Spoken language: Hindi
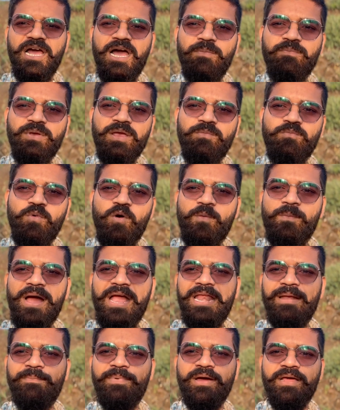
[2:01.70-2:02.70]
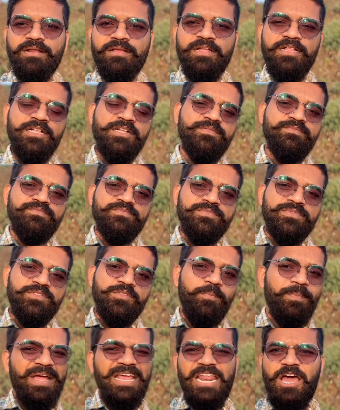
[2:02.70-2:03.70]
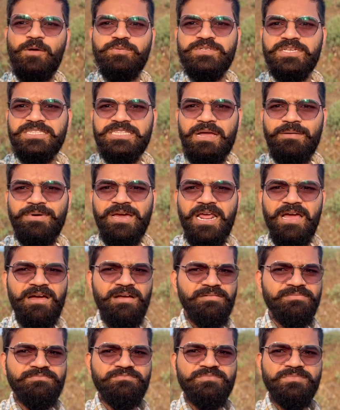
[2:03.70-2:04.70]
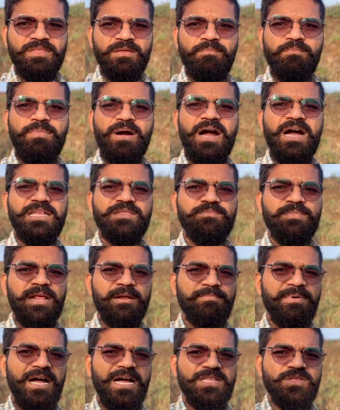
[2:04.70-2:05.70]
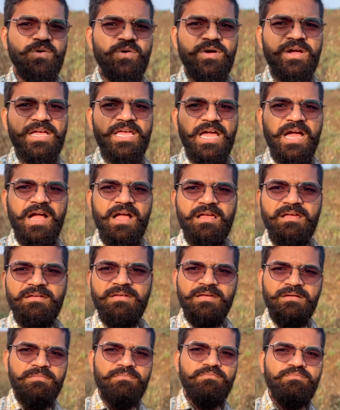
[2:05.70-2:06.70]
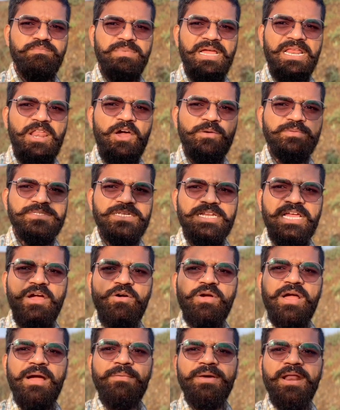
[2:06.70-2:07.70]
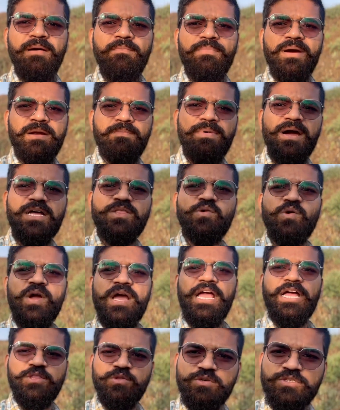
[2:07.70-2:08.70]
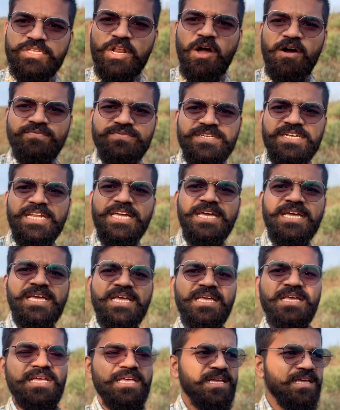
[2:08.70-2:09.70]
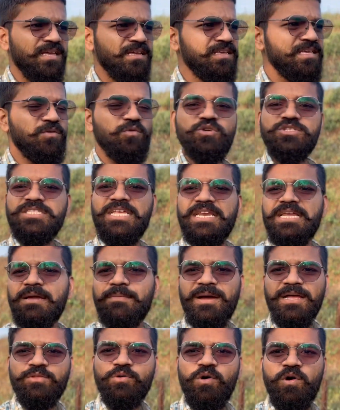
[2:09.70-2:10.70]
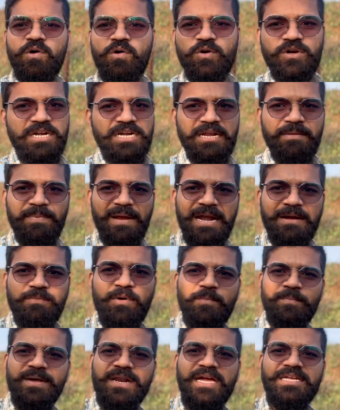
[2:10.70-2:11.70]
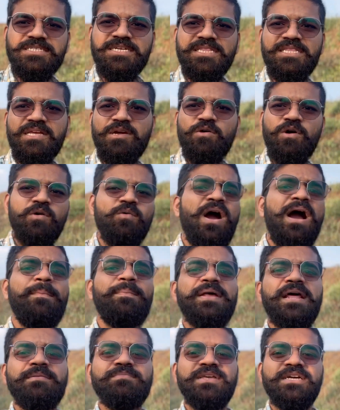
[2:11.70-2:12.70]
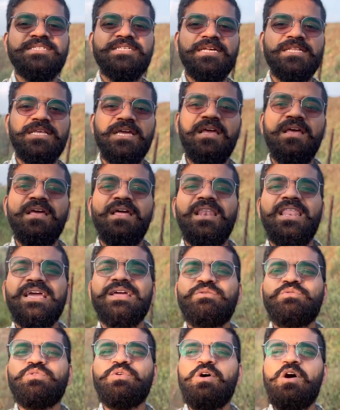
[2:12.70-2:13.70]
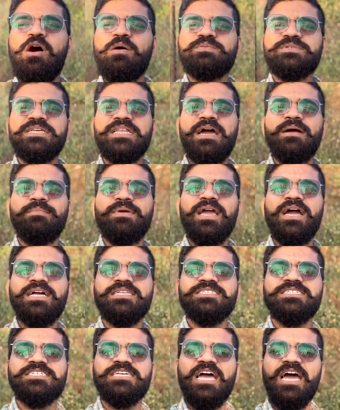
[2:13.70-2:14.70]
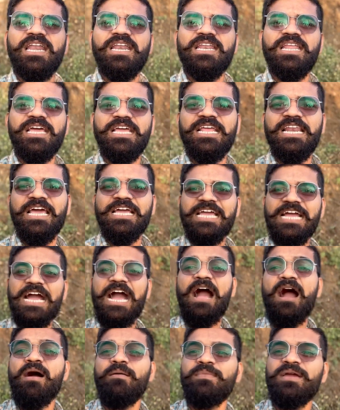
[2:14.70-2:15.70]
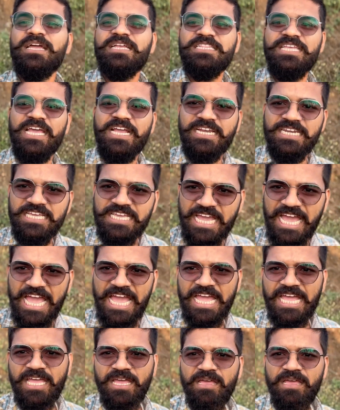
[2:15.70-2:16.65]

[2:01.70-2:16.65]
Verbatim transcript: आपके मोबाइल पर तो पहला ऑप्शन था हमारा बात बर्बाद हो गया पहला ऑप्शन क्या होगा हमारा बर्बाद हो गया दूसरा ऑप्शन है कि कुछ दिन के बाद वो ओ टी प्लेटफॉर्म पर आ जाती है और वहाँ पर हम देख सकते हैं लेकिन वो ऑप्शन हमें अच्छा नहीं लगेगा हमें देखनी है